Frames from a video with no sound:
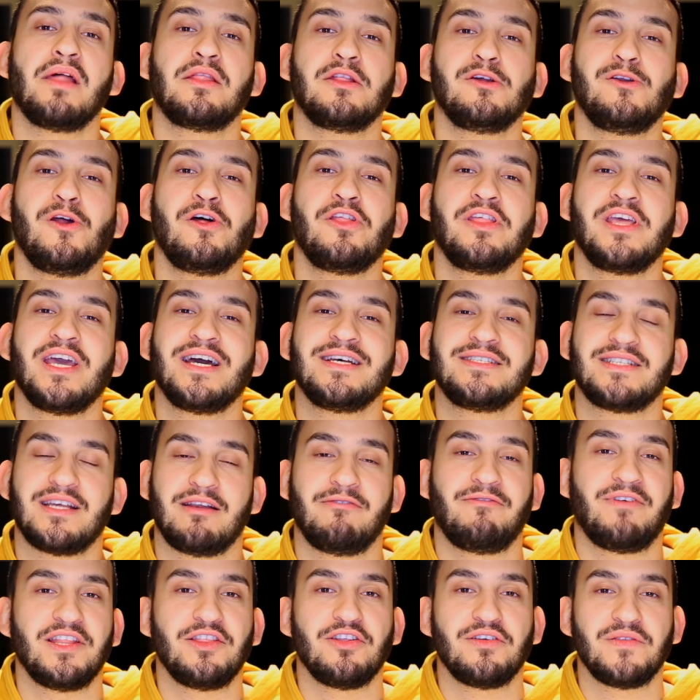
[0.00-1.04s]
Hace unos días el
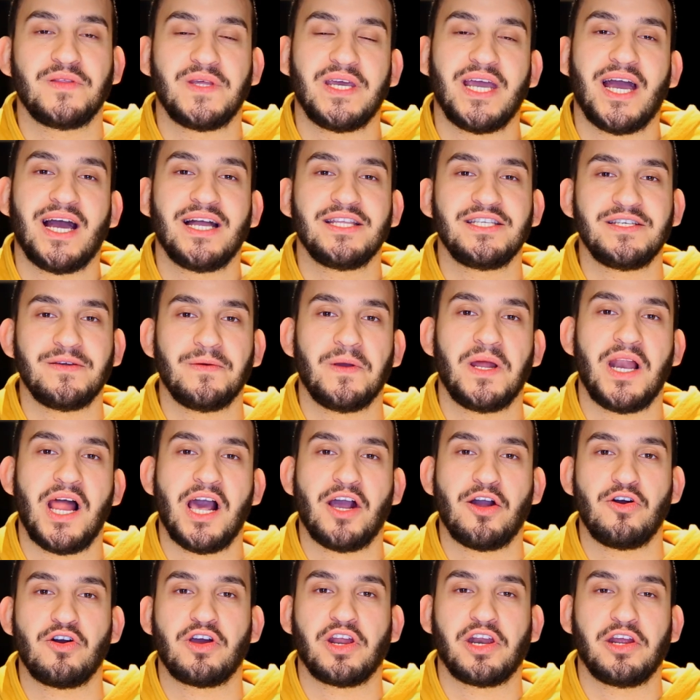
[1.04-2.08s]
fandom de Angie
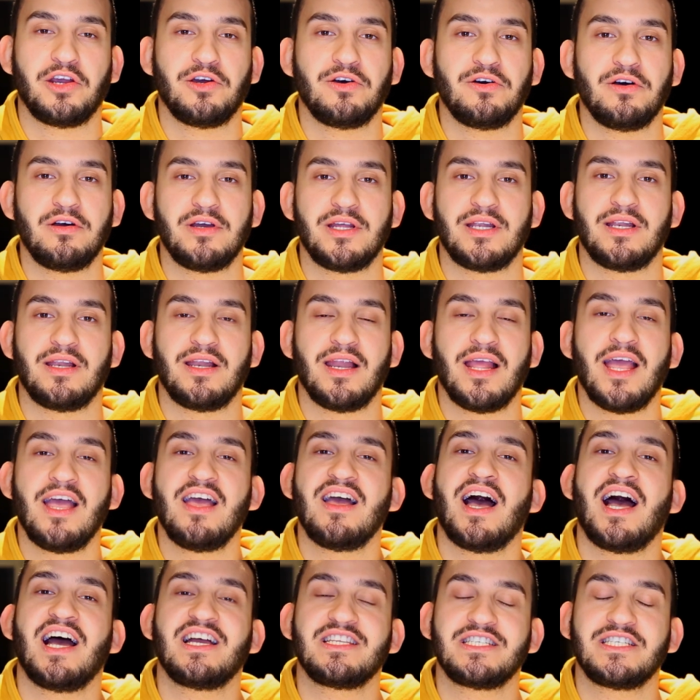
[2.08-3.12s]
Velasco creó el
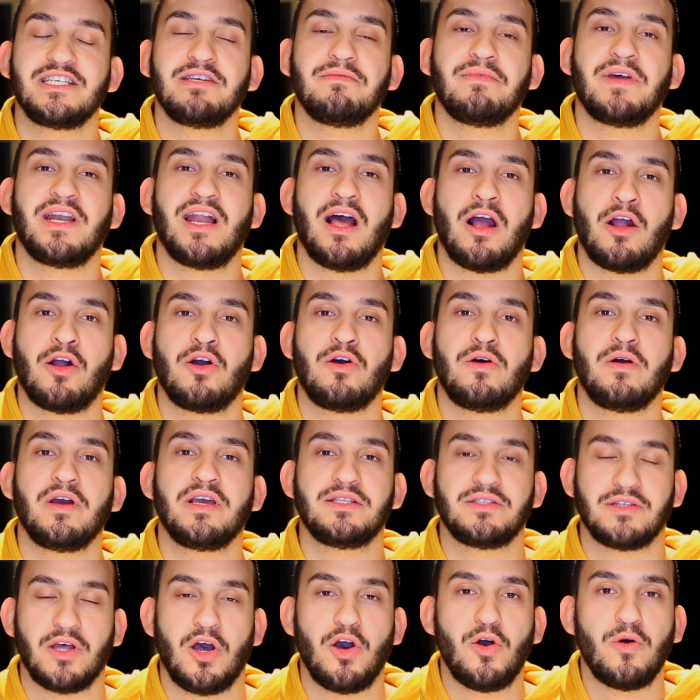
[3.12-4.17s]
Angie Velasco
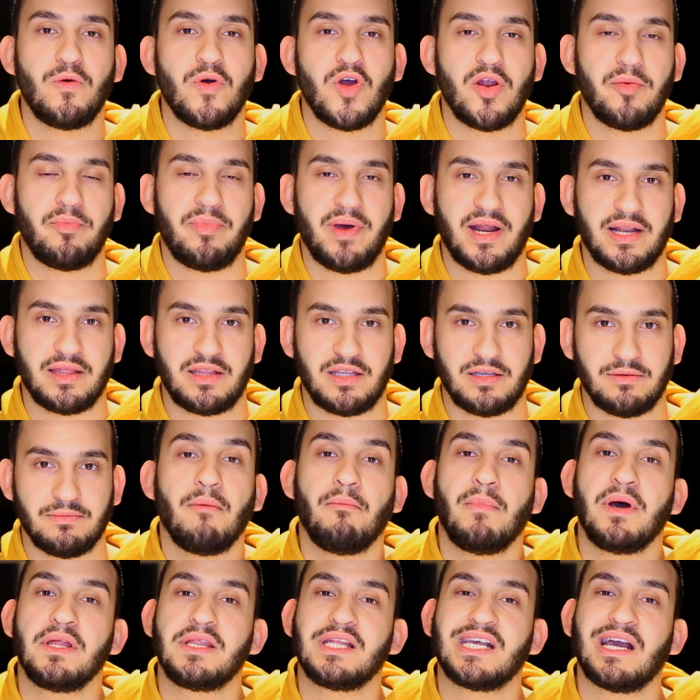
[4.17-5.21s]
It's Over Party.
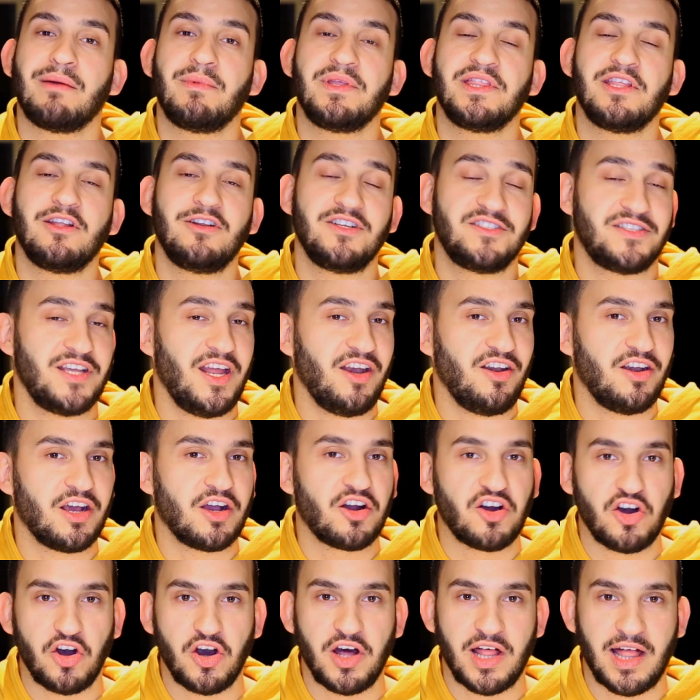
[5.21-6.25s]
Básicamente lo hicieron en
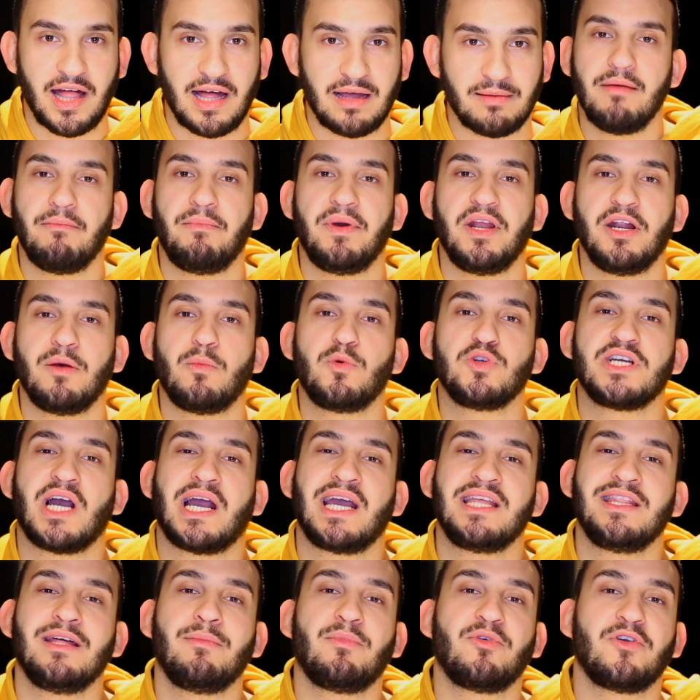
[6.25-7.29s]
joda, pero mucha
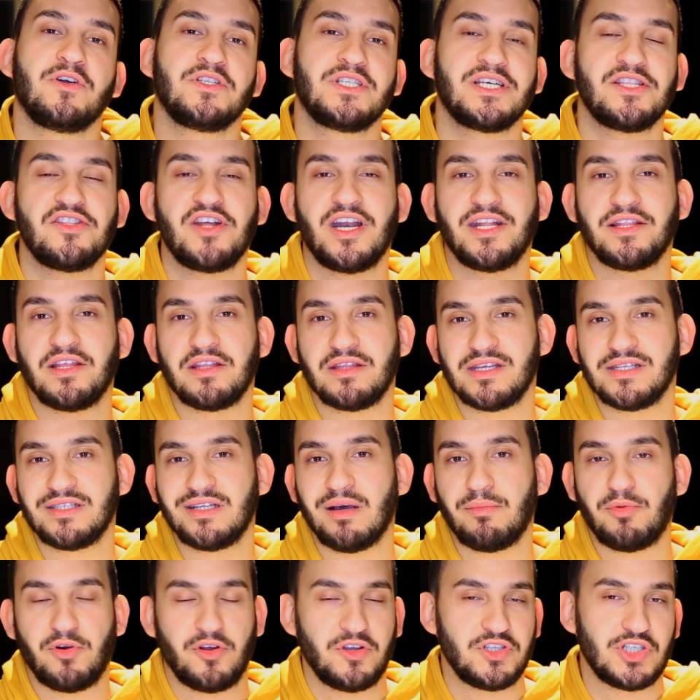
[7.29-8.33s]
gente aprovechando la tendencia
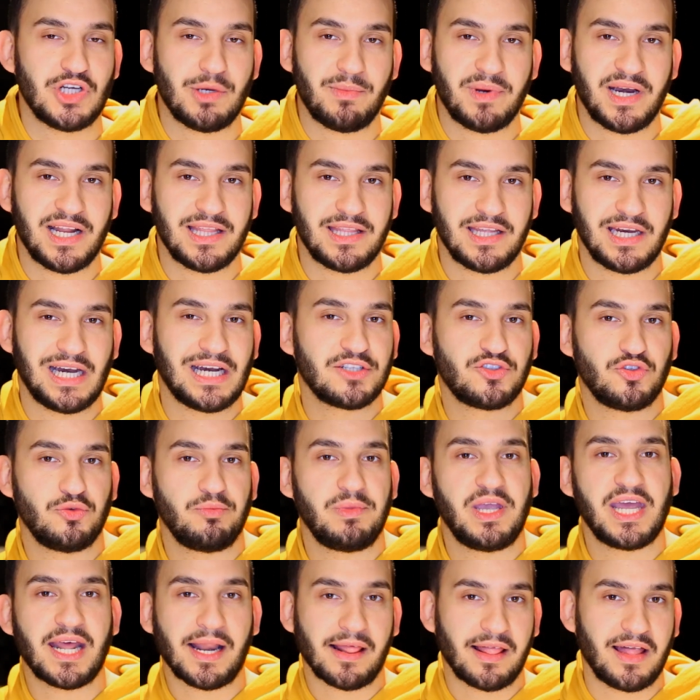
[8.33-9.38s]
aprovechó para tirar su
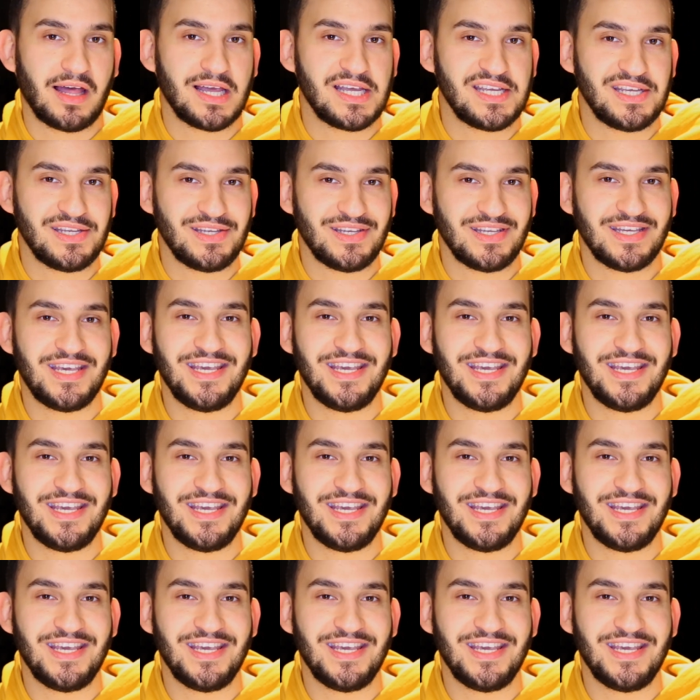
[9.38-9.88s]
mierda ahí